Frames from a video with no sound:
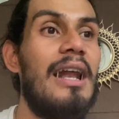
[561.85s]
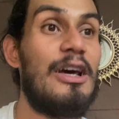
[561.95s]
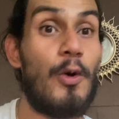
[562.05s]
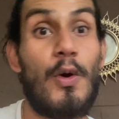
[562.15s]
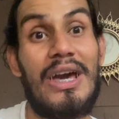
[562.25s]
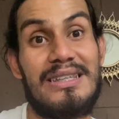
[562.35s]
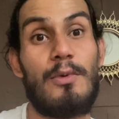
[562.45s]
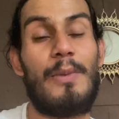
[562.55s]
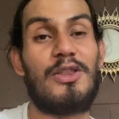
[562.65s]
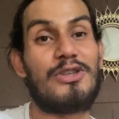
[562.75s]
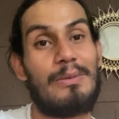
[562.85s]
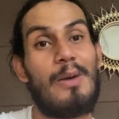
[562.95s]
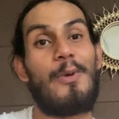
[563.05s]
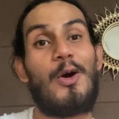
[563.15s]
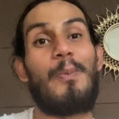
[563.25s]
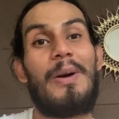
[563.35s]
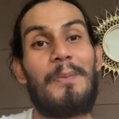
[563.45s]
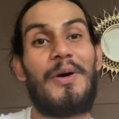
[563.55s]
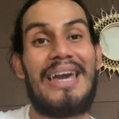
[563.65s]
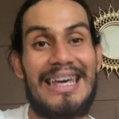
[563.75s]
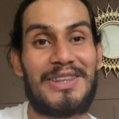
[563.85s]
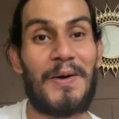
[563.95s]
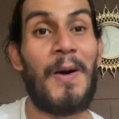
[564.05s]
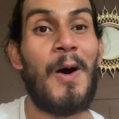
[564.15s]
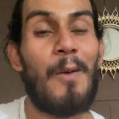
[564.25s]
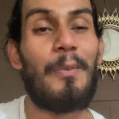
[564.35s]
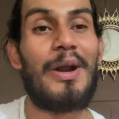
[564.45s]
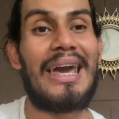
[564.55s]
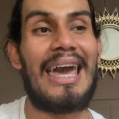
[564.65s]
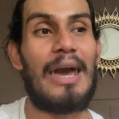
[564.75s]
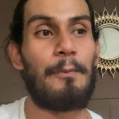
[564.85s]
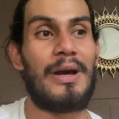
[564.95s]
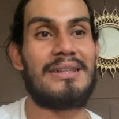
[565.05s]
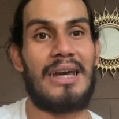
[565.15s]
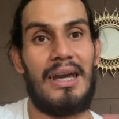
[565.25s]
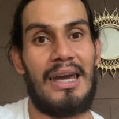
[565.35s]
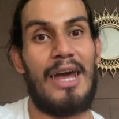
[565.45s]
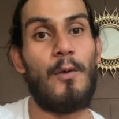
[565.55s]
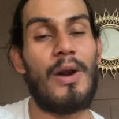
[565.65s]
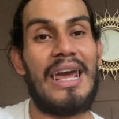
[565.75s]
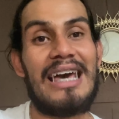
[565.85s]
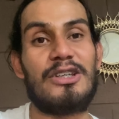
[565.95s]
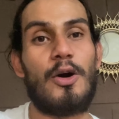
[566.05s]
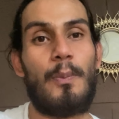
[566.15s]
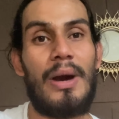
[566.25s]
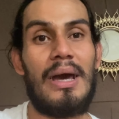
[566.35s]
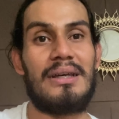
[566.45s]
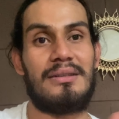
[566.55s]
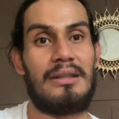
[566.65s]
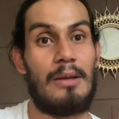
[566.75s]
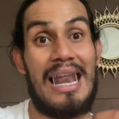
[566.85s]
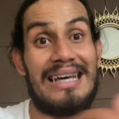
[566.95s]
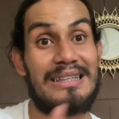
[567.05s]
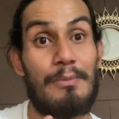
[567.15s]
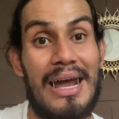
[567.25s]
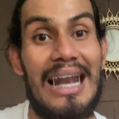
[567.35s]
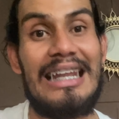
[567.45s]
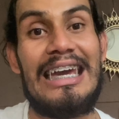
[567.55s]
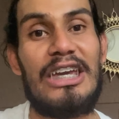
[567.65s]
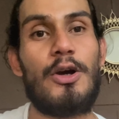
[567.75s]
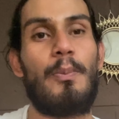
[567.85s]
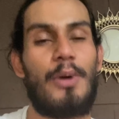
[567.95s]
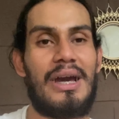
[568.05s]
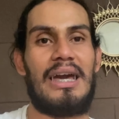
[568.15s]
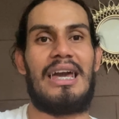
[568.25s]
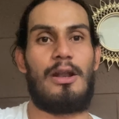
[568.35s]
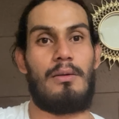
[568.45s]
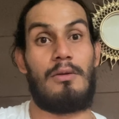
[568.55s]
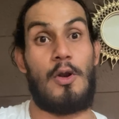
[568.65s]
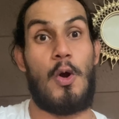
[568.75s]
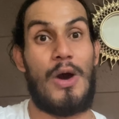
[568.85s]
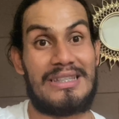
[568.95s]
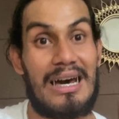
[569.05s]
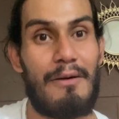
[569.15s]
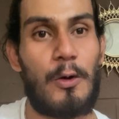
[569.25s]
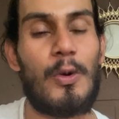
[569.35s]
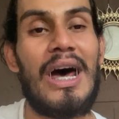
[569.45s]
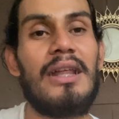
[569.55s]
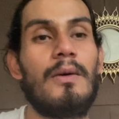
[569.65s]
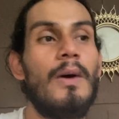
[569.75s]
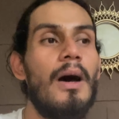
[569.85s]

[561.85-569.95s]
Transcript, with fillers: Les juro que ese momento sí me preocupé un poquito porque pues eh, era un riesgo pues lastimar al niño porque lo estaba vacunando.